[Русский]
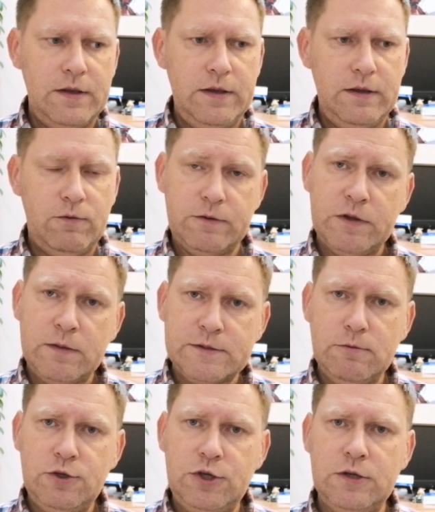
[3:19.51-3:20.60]
И вот в этом
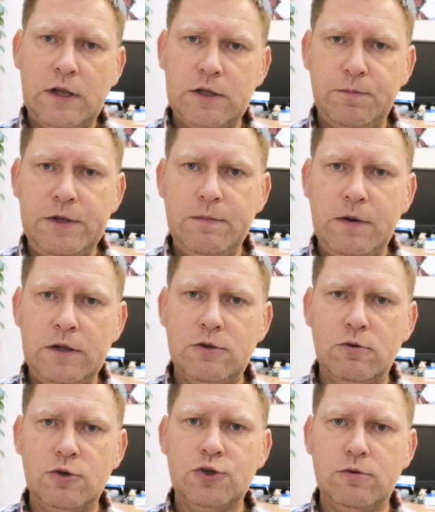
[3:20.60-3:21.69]
случае надо понимать
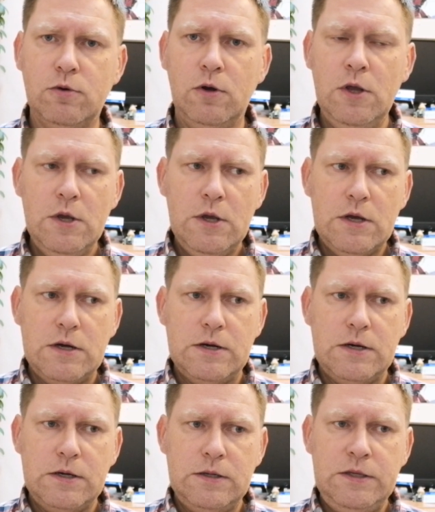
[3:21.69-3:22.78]
то, что
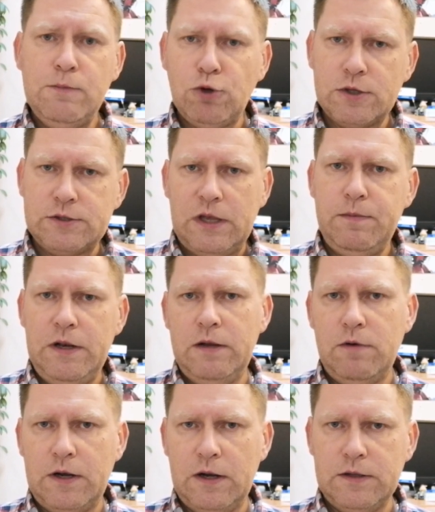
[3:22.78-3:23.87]
э, не будет
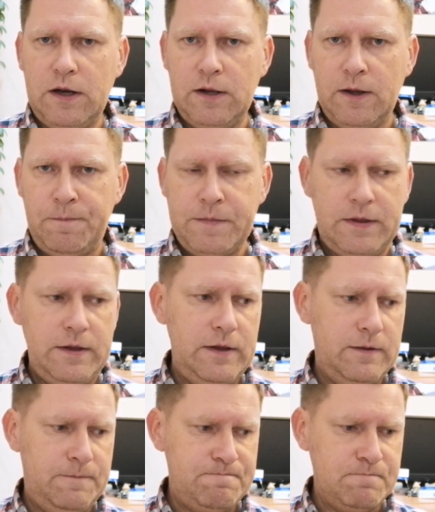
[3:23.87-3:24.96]
стабильного канала.
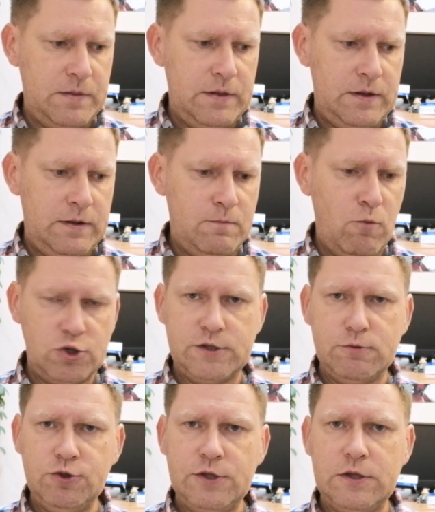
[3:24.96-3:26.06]
И э, может
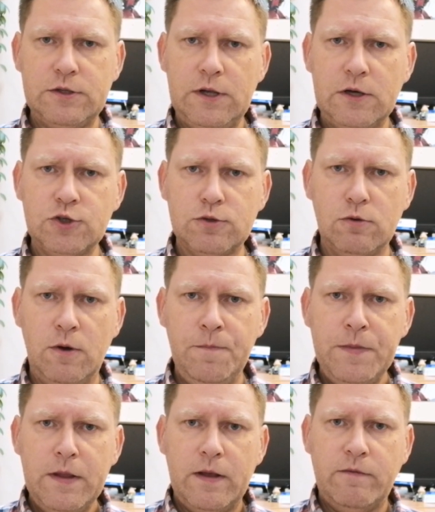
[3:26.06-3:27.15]
случиться так, что
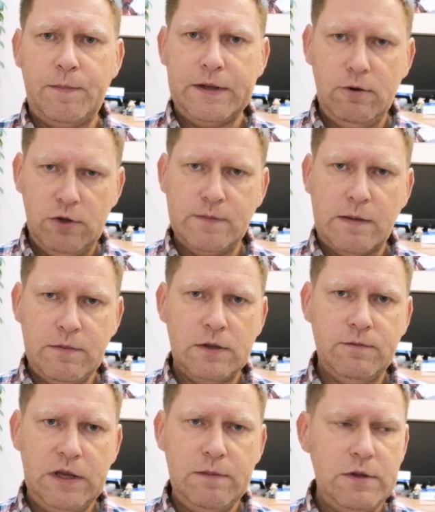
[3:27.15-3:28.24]
в определенный
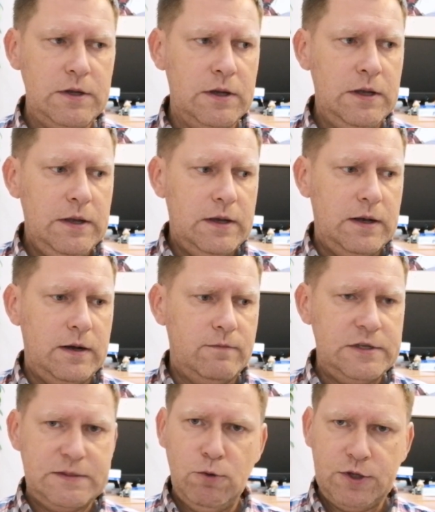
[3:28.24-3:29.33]
момент времени э,
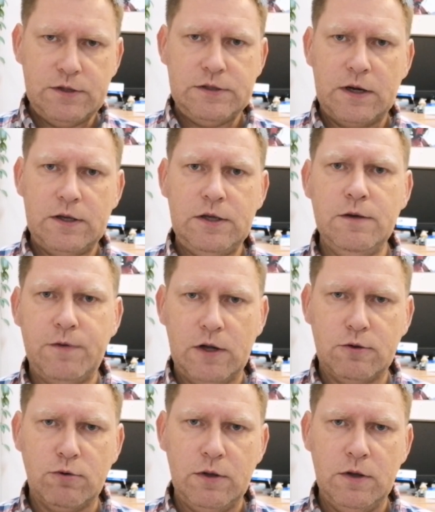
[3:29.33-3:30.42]
вы смотрите архив,
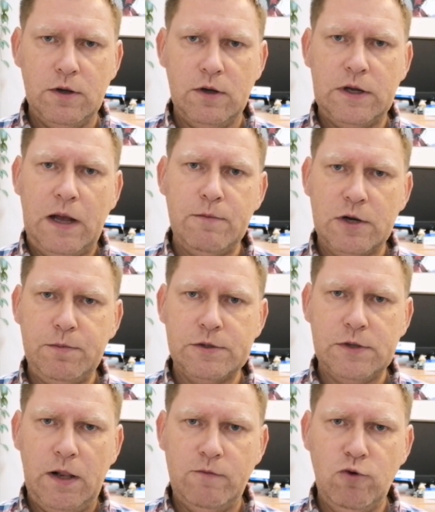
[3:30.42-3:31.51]
который э, камера
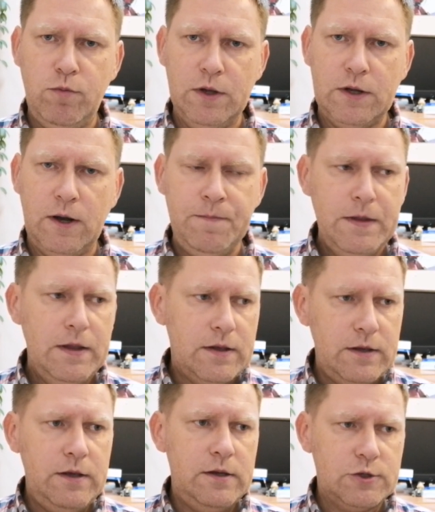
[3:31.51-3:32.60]
писала в облако,
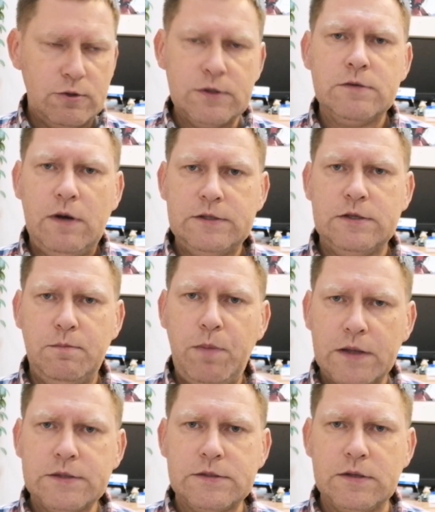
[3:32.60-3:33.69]
и, что называется,
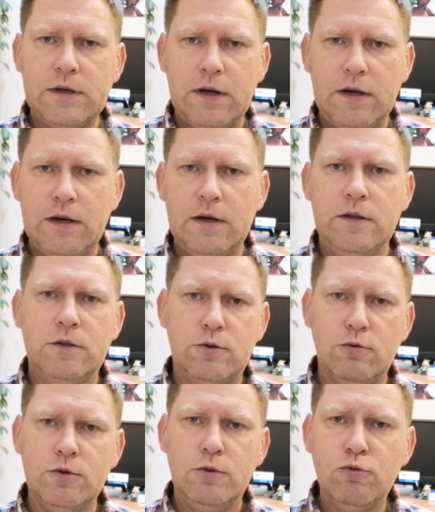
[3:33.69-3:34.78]
бац, э, то
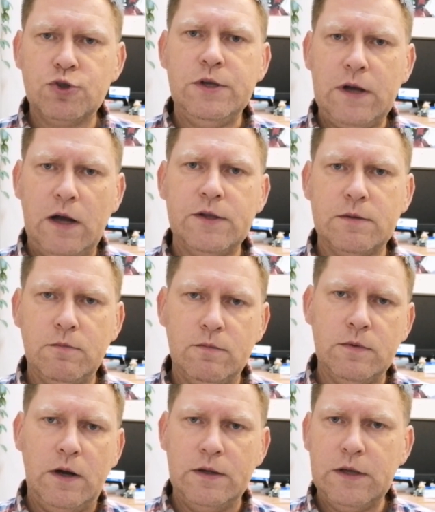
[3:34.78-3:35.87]
нужный кадр
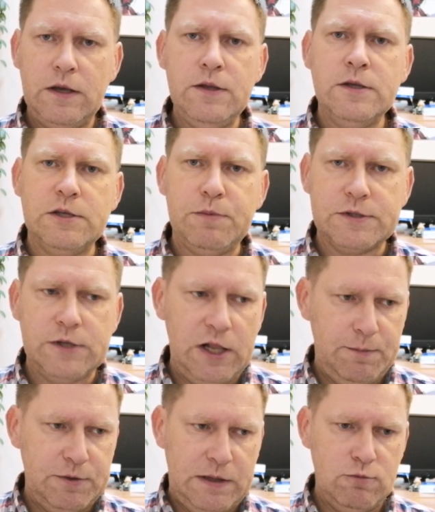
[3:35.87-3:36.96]
она и не
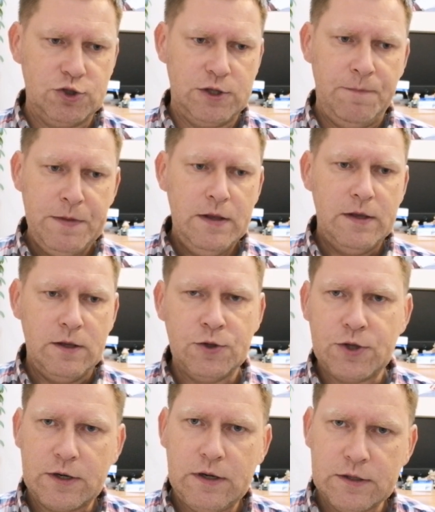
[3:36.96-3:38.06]
записала, потому что
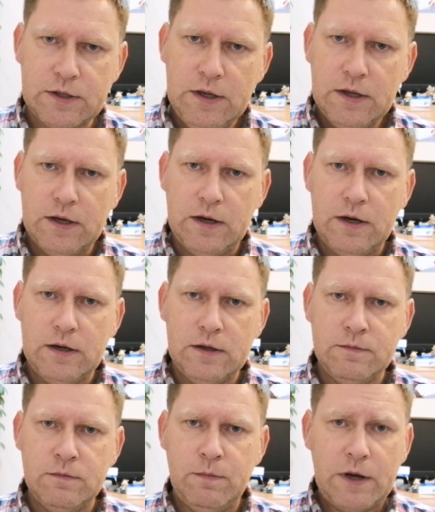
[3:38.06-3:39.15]
интернет э,
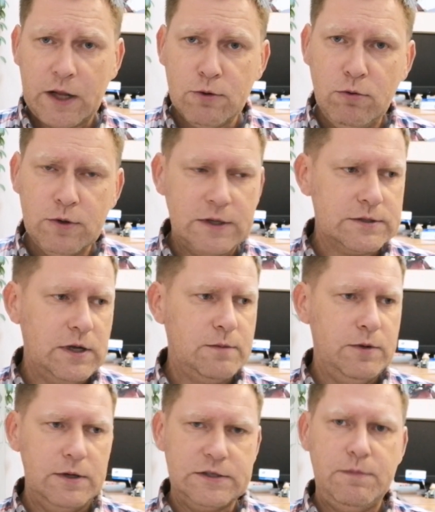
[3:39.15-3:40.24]
моргнул, так сказать,
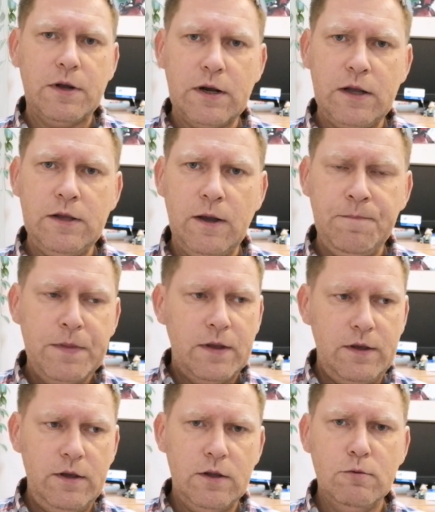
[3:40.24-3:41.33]
было замирание,
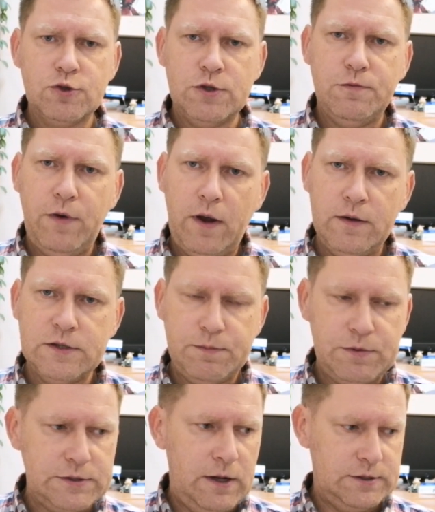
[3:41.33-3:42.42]
и нужный файл не
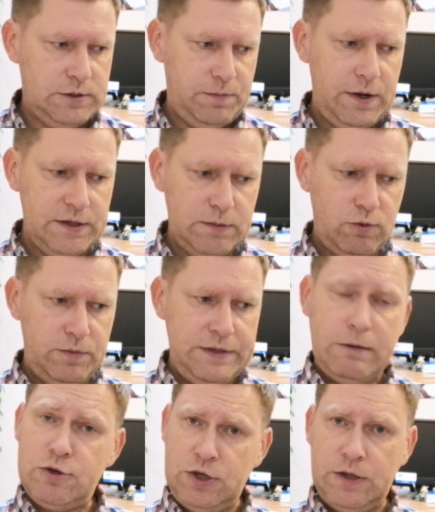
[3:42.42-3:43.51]
записался. Поэтому
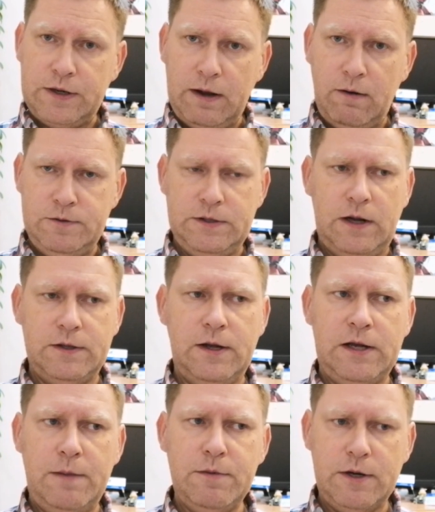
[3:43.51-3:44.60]
мне очень нравится, когда
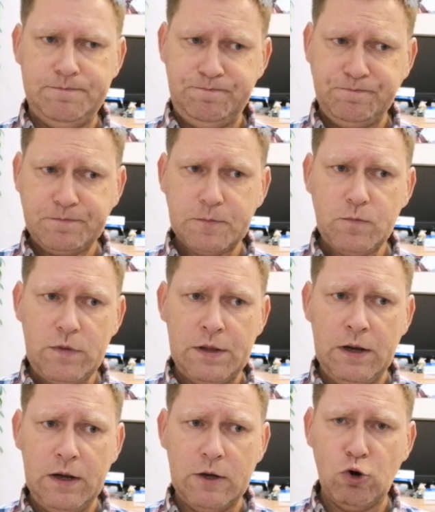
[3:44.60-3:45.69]
камера
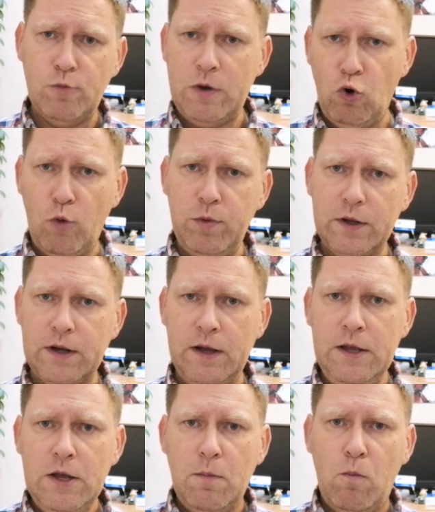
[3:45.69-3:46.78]
а, кроме
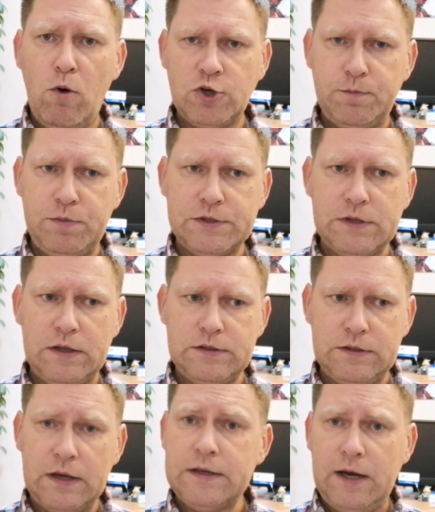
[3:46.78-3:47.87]
облака, может писать
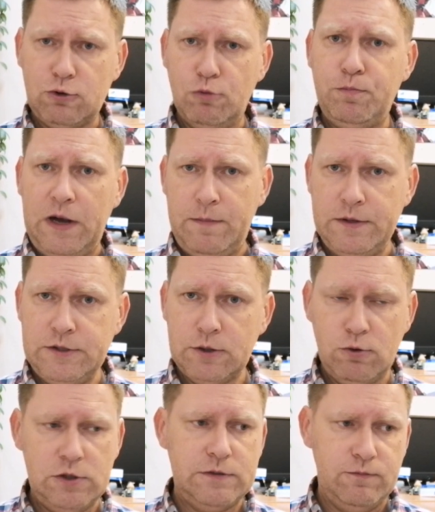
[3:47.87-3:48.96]
на карту памяти,
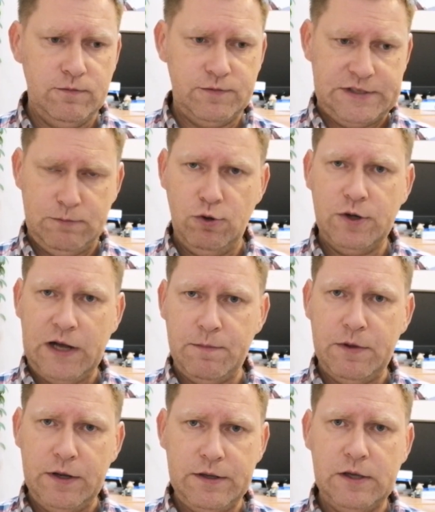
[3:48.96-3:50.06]
то есть в самой
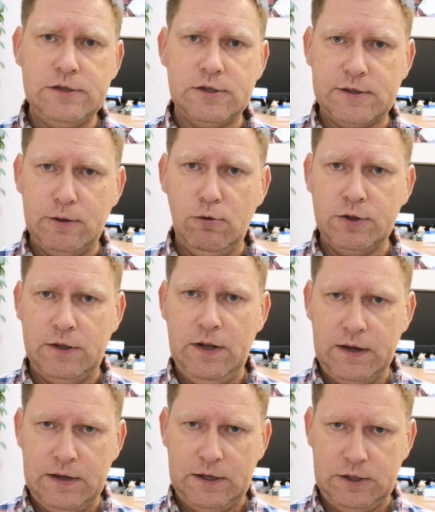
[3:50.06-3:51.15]
камере есть слот
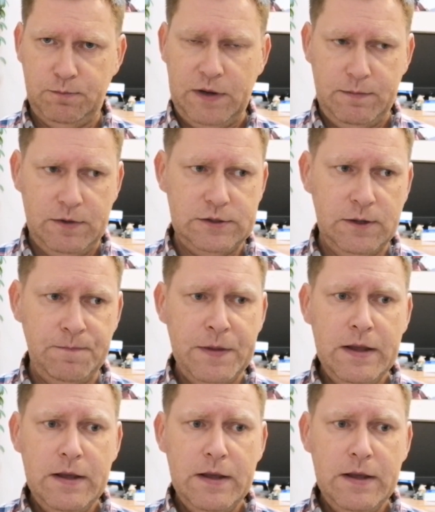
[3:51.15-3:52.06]
для карты памяти,